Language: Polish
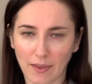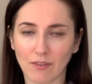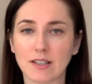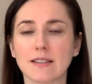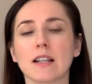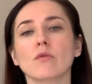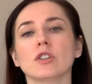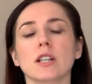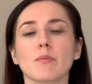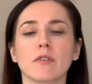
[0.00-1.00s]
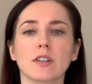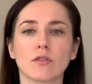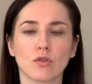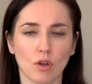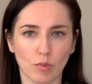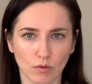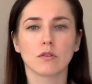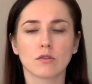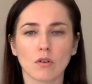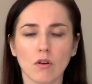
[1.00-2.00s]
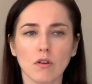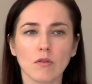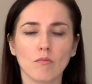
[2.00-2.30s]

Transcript: Więc zastanów się najpierw nad sobą, co